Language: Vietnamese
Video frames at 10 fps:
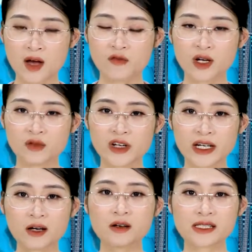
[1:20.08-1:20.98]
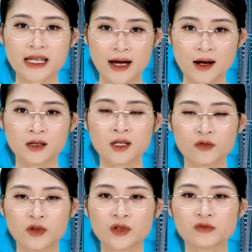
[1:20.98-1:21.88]
phần vì năng lượng rẻ hơn,
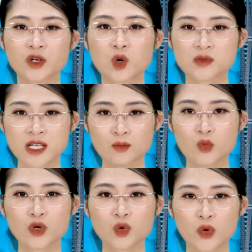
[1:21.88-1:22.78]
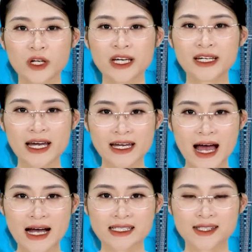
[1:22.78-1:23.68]
phần vì cũng rất muốn khuyến khích khách
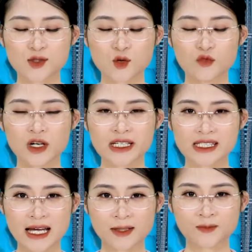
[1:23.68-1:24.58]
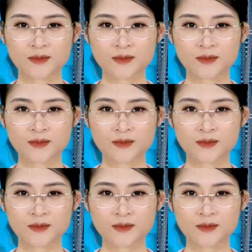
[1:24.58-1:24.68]
hàng sử dụng phương tiện sạch.